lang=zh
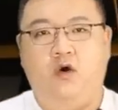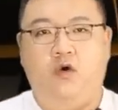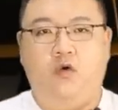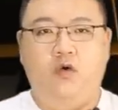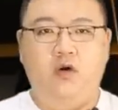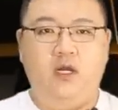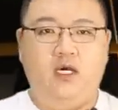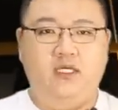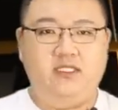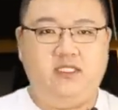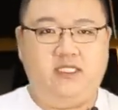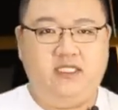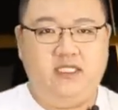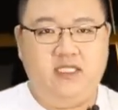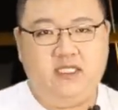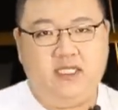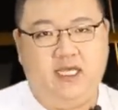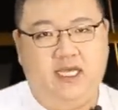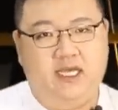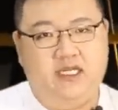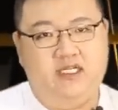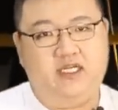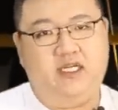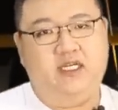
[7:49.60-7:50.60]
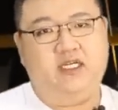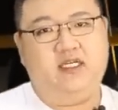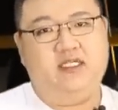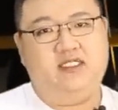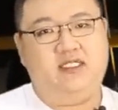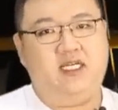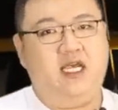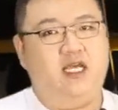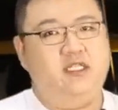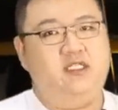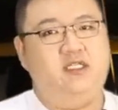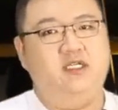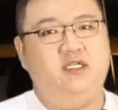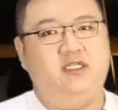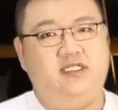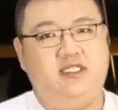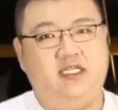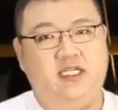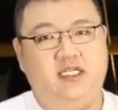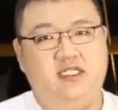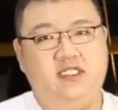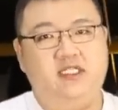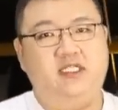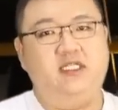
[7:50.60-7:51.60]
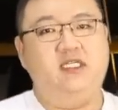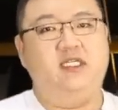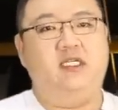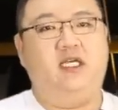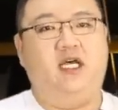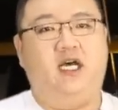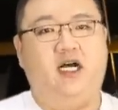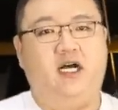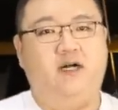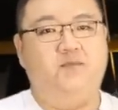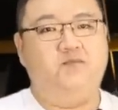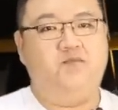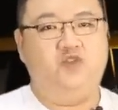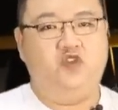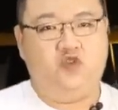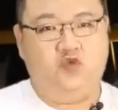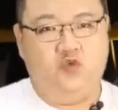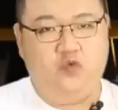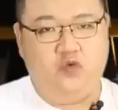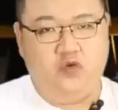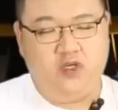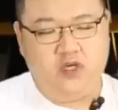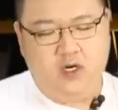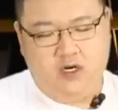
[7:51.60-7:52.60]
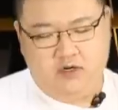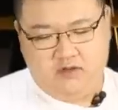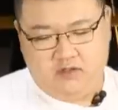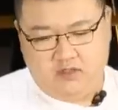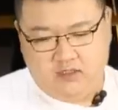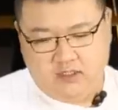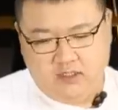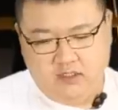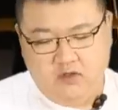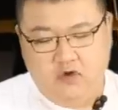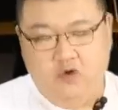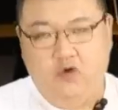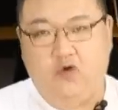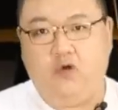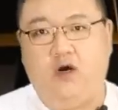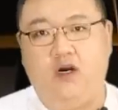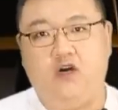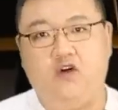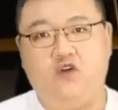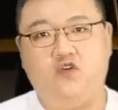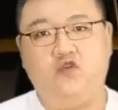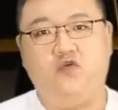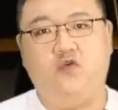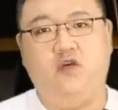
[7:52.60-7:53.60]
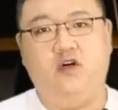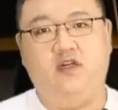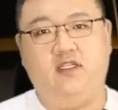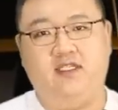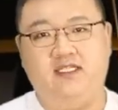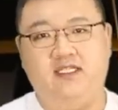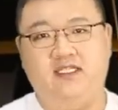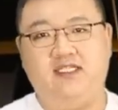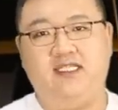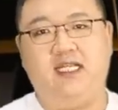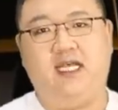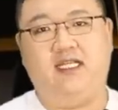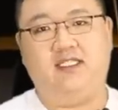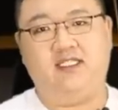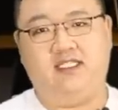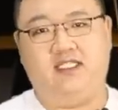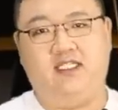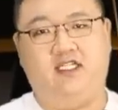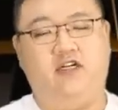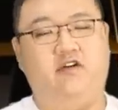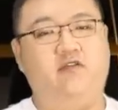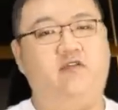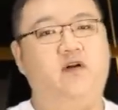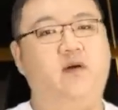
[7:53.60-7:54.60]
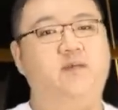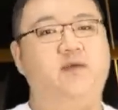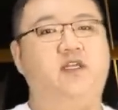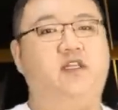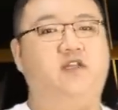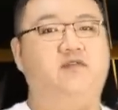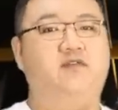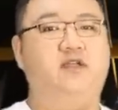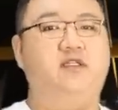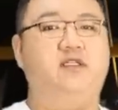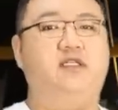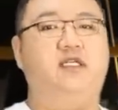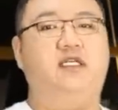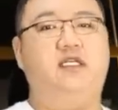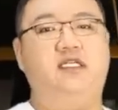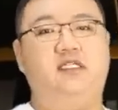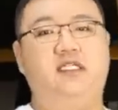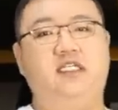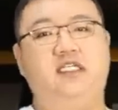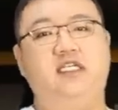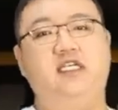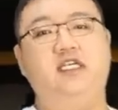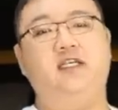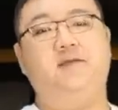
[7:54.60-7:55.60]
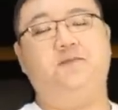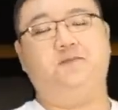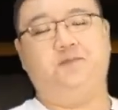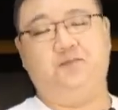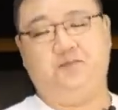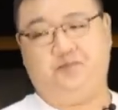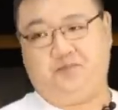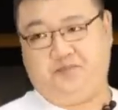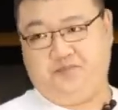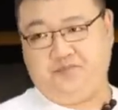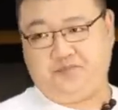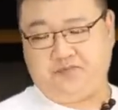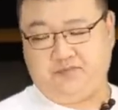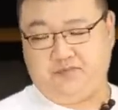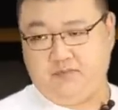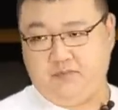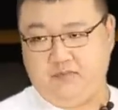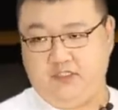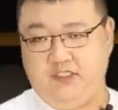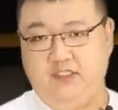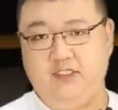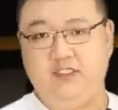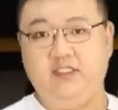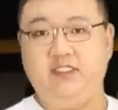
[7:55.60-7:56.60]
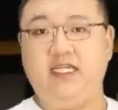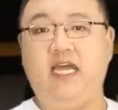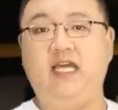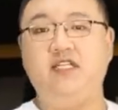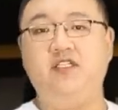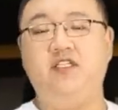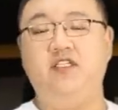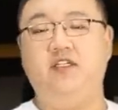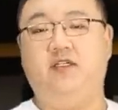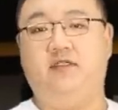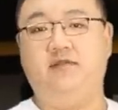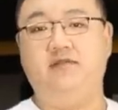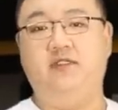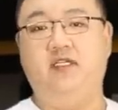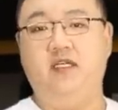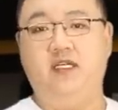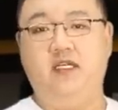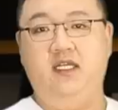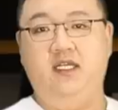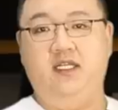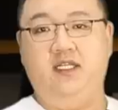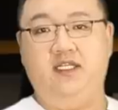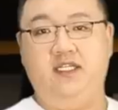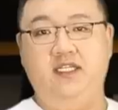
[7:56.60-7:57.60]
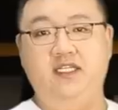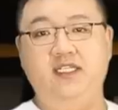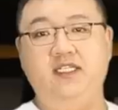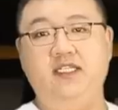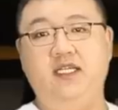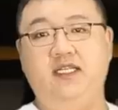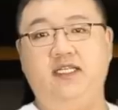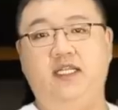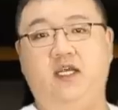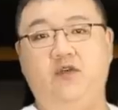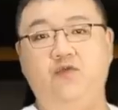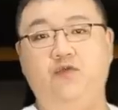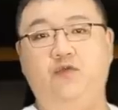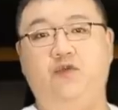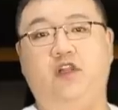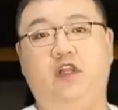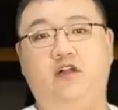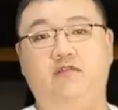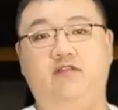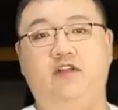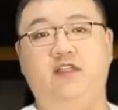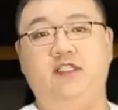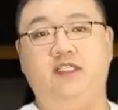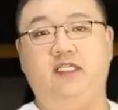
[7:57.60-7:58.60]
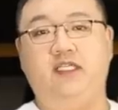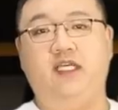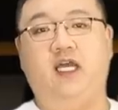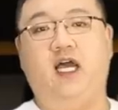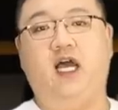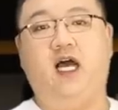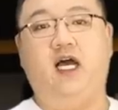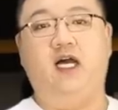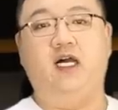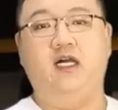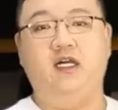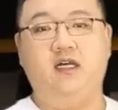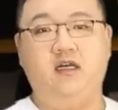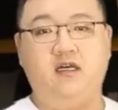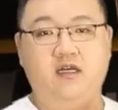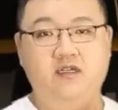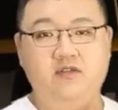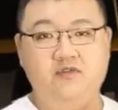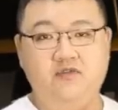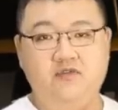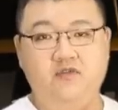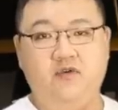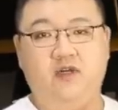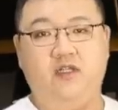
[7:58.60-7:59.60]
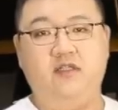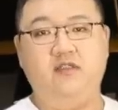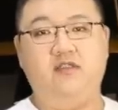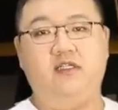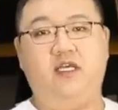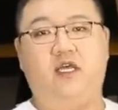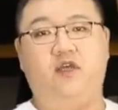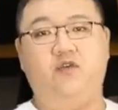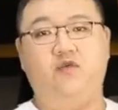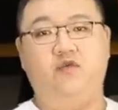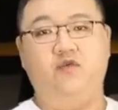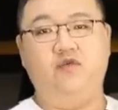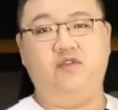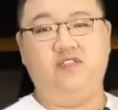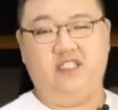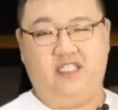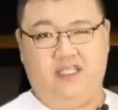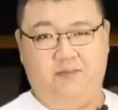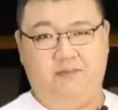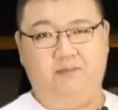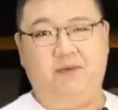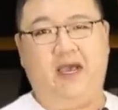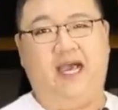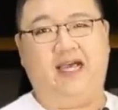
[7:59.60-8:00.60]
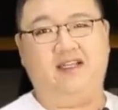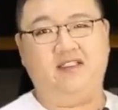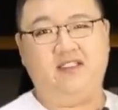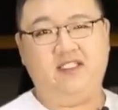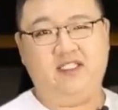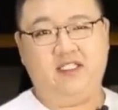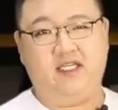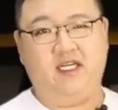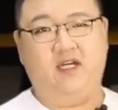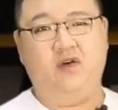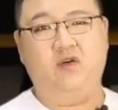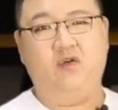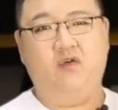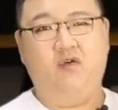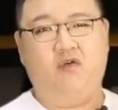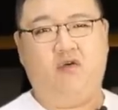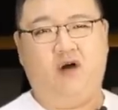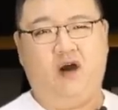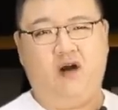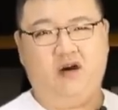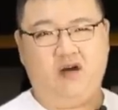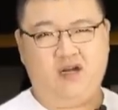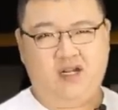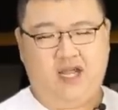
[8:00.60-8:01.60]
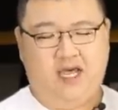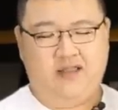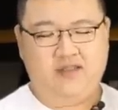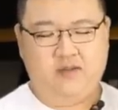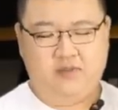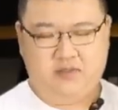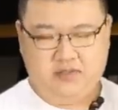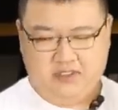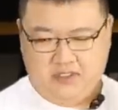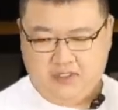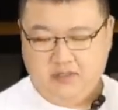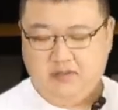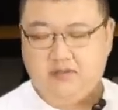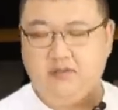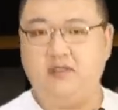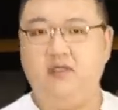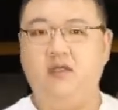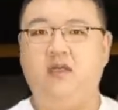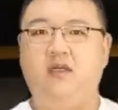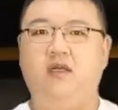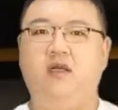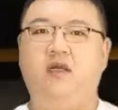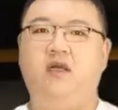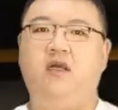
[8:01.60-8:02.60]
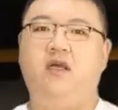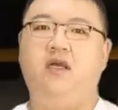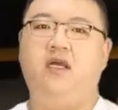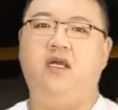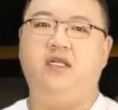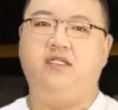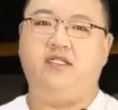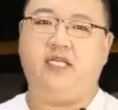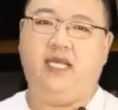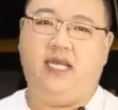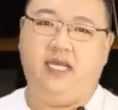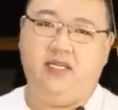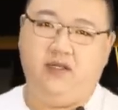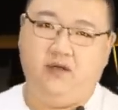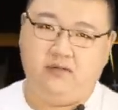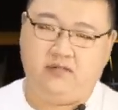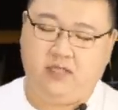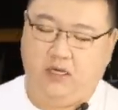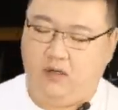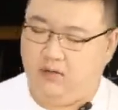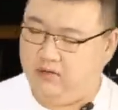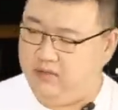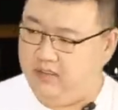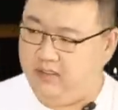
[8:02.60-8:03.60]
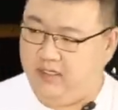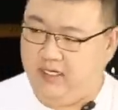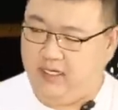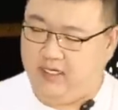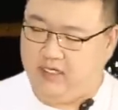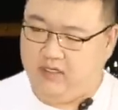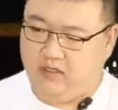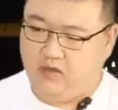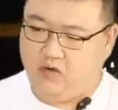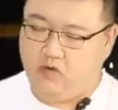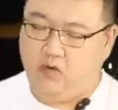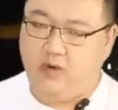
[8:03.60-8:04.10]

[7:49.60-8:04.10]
洪亮吉给这个嘉庆写信啊，主要是跟皇上说了以下几个方面的问题：第一，嘉庆，您现在遇到了问题啊，根源在于你爸乾隆皇上干的不行，这就导致这个